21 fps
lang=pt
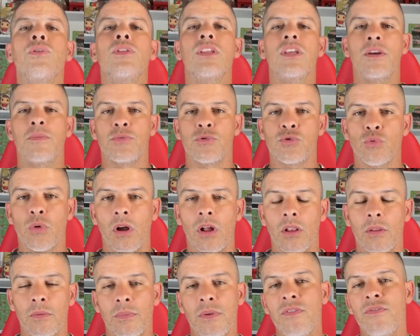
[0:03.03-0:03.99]
dia
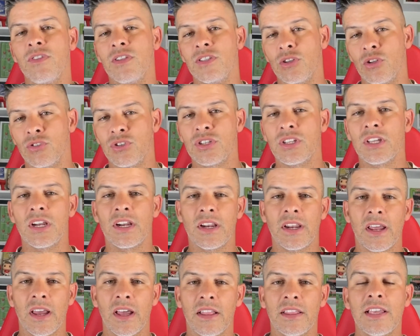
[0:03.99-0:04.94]
pessoal, bem-vindos ao Terceiro
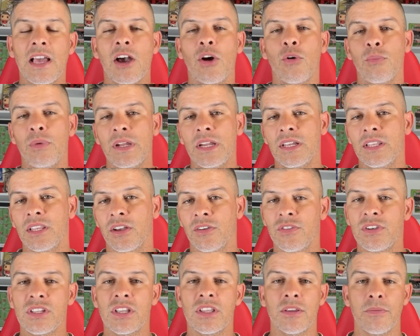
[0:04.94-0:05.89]
Anel e à rubrica da
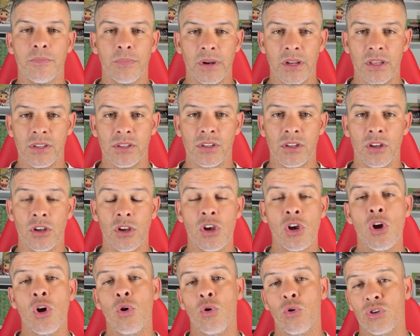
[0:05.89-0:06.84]
Revista de Imprensa.
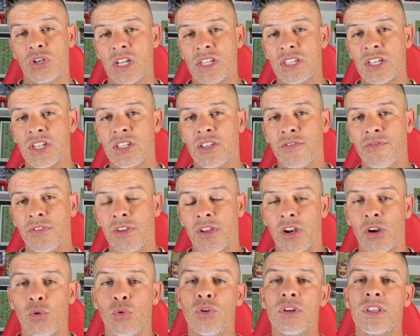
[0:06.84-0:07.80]
Hoje é
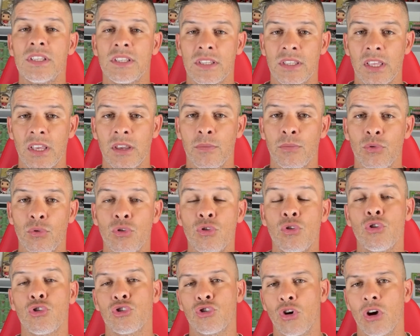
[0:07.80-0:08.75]
sexta-feira, 8 de setembro,
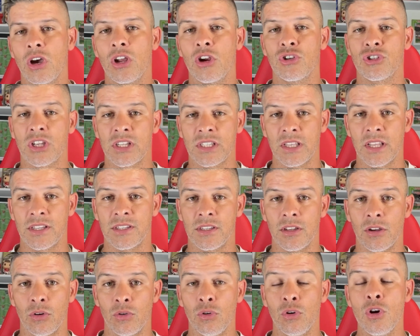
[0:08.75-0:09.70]
e hoje joga a nossa
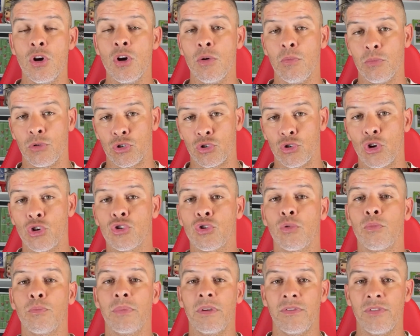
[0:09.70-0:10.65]
seleção. Mas nós,
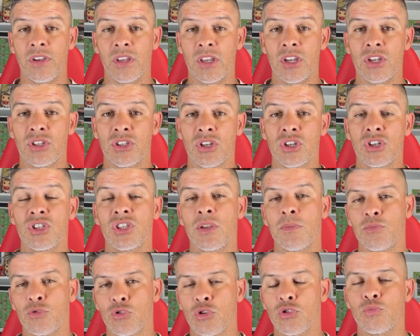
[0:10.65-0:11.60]
como benfiquistas,
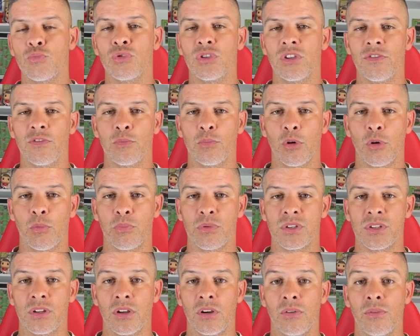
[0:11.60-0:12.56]
temos outro motivo de
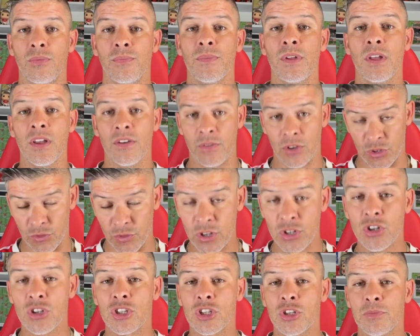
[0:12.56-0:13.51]
preocupação. Mas
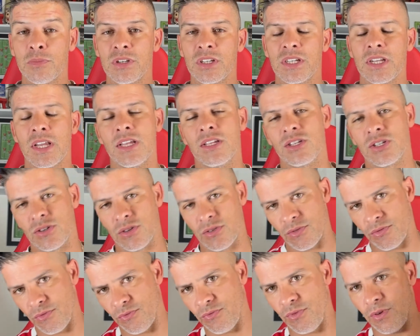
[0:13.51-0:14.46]
vês nossas manchetes?
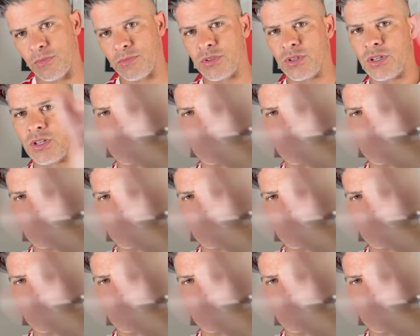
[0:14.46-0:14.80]
Vamos a